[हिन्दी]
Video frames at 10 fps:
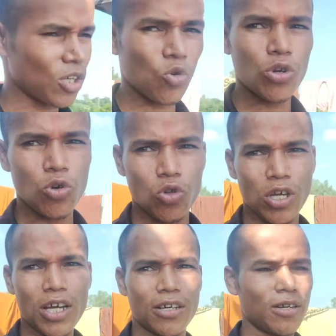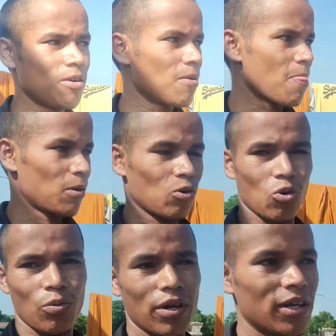ज़रूरी होता है
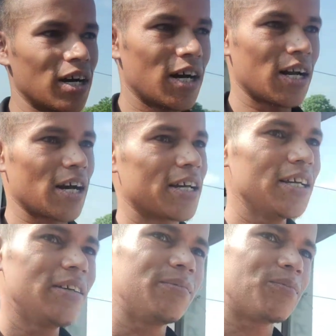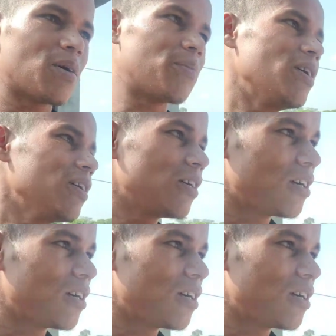और फिर गंगा नहा के अपना